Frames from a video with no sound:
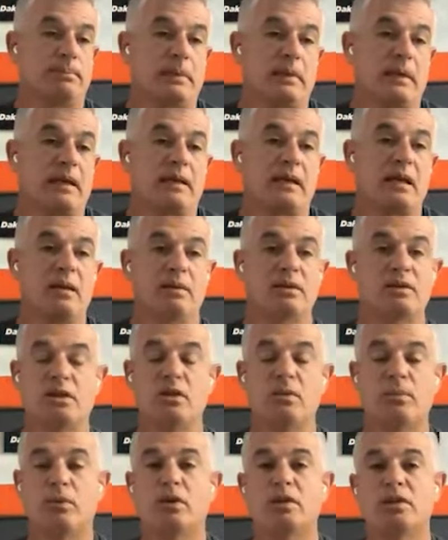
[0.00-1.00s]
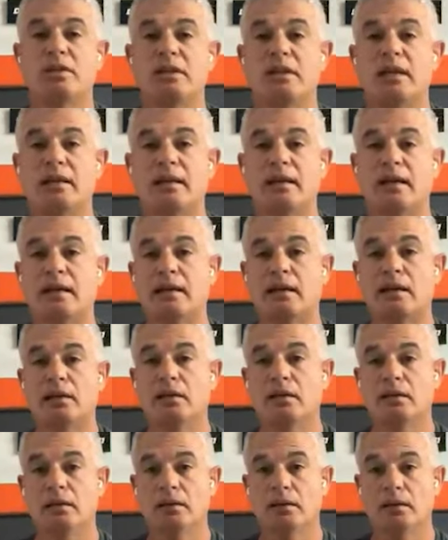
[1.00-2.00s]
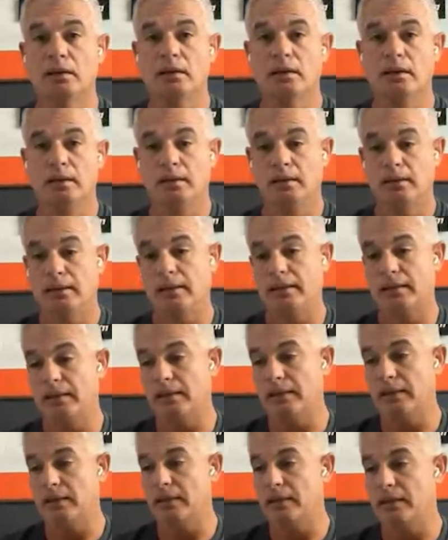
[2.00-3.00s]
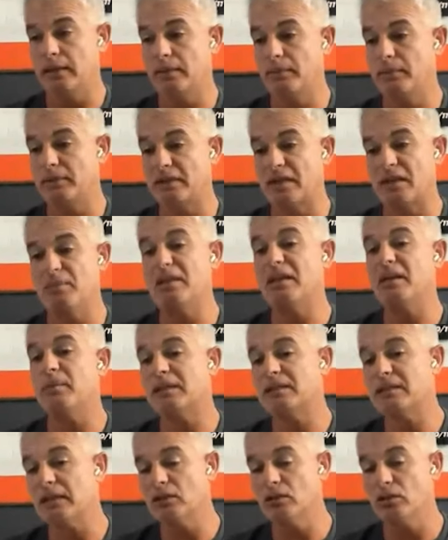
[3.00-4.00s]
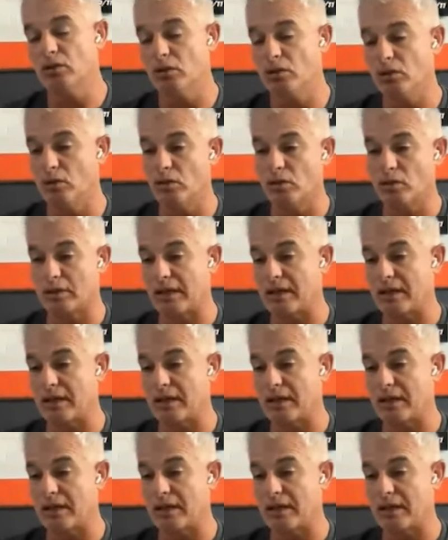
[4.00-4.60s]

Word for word: ¿para qué? Si no puedes ir al Dakar. Eh, termina matando